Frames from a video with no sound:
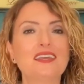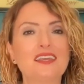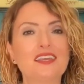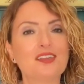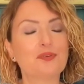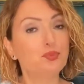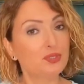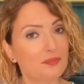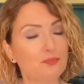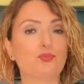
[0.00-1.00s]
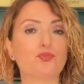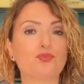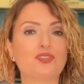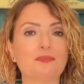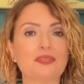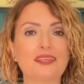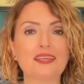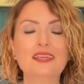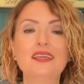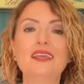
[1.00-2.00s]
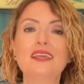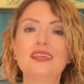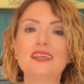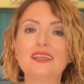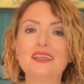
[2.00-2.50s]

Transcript: e, bu da mümkün tabii ki e,